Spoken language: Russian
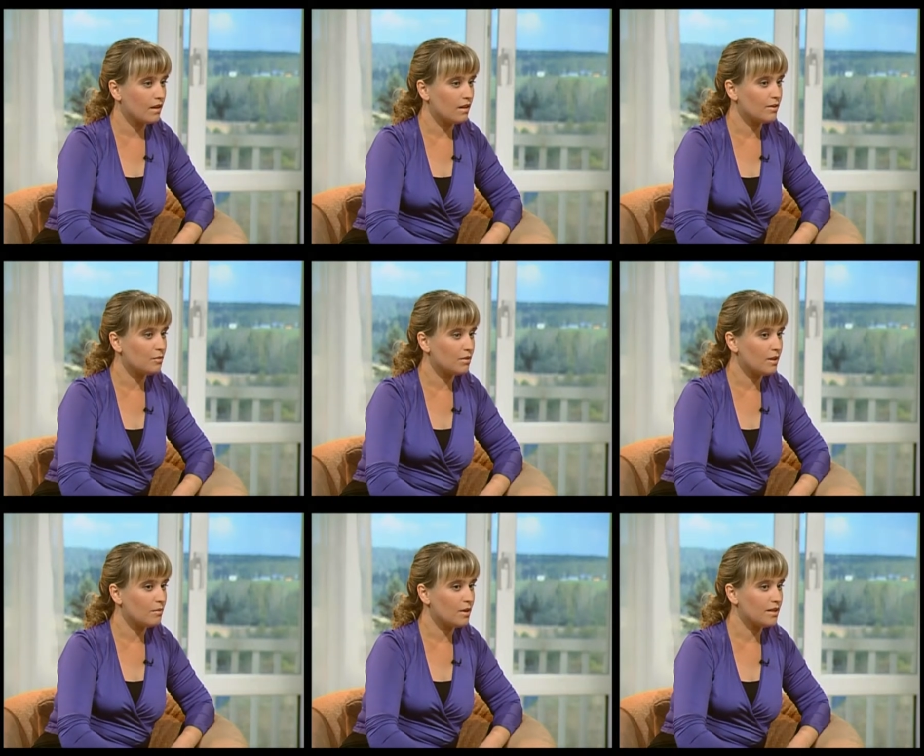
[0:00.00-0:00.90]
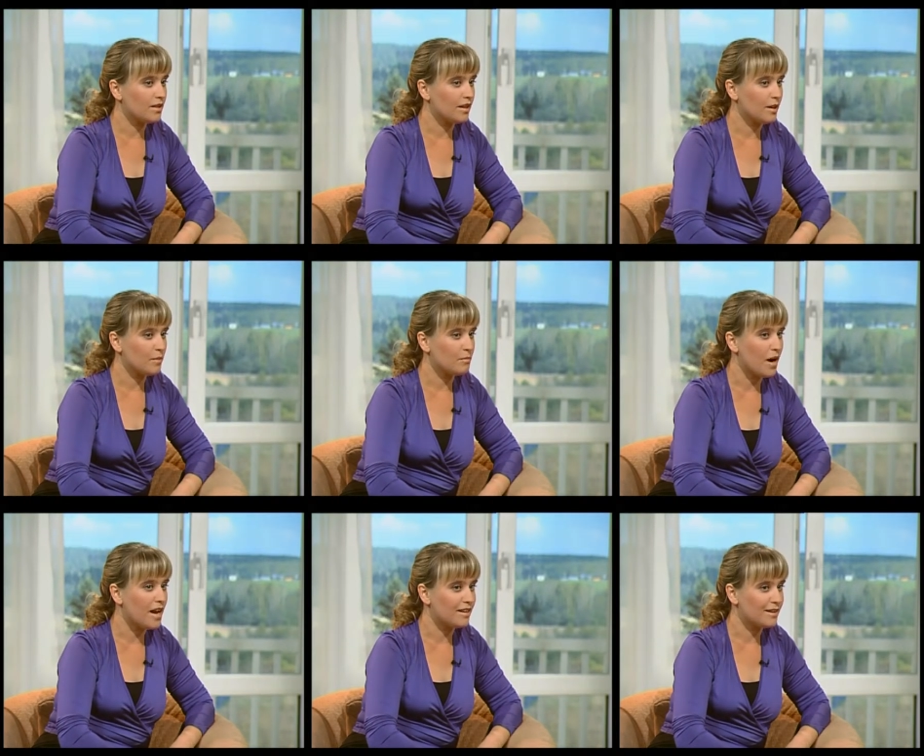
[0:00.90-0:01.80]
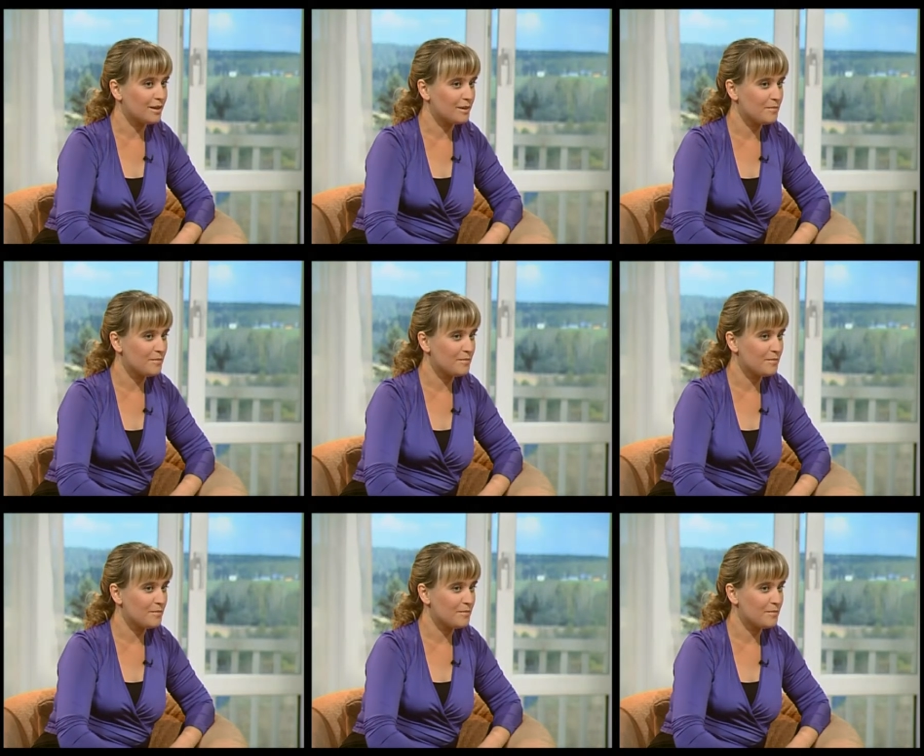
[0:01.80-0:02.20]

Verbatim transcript: И это была моя такая маленькая